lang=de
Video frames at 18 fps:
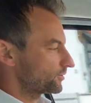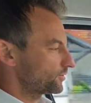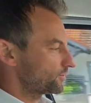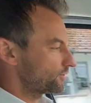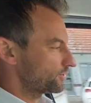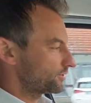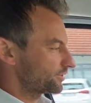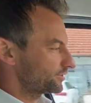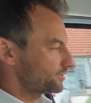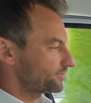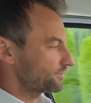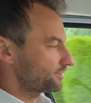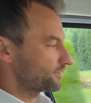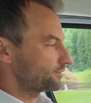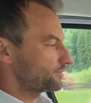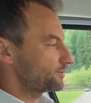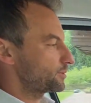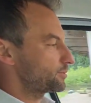und
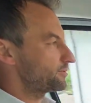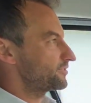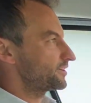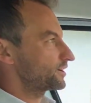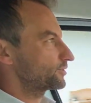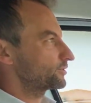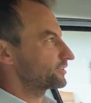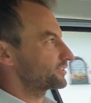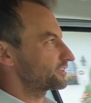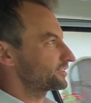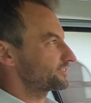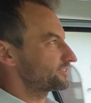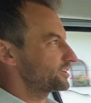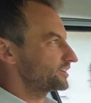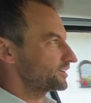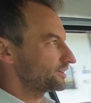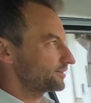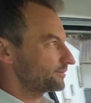wir bewegen uns jetzt
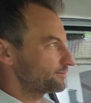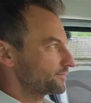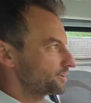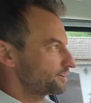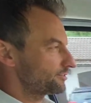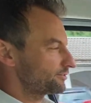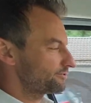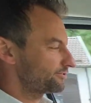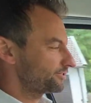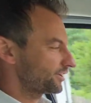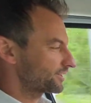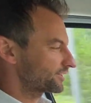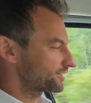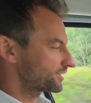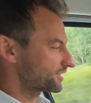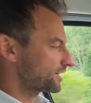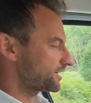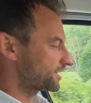hier im
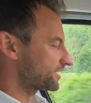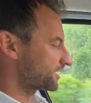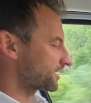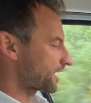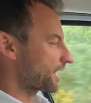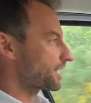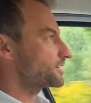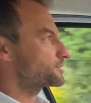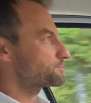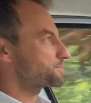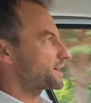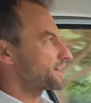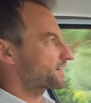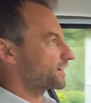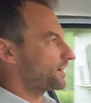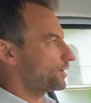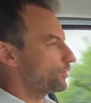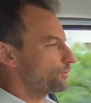vierten Gang, leicht
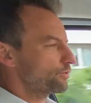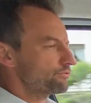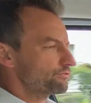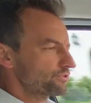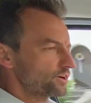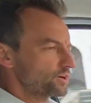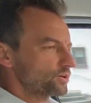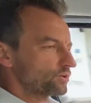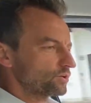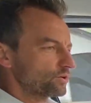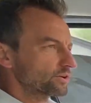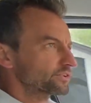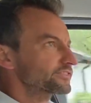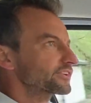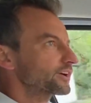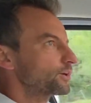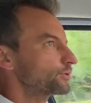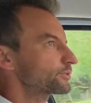bergauf,
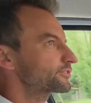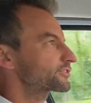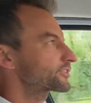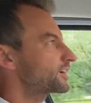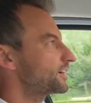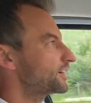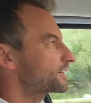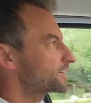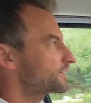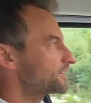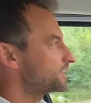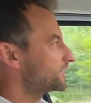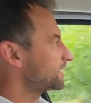Ortsausgang